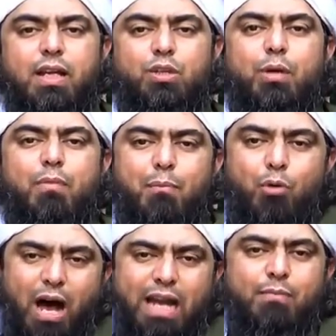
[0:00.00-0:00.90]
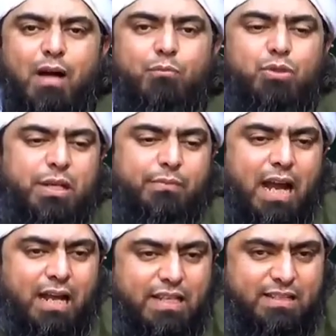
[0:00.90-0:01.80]
ये तो इमाम बुखारी इमाम मुस्लिम
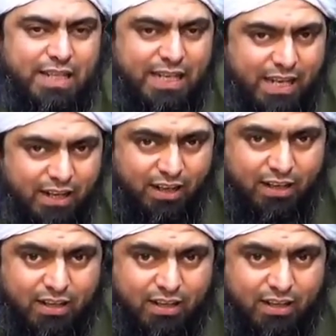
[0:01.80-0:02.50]
ने हदीस लिखी है ना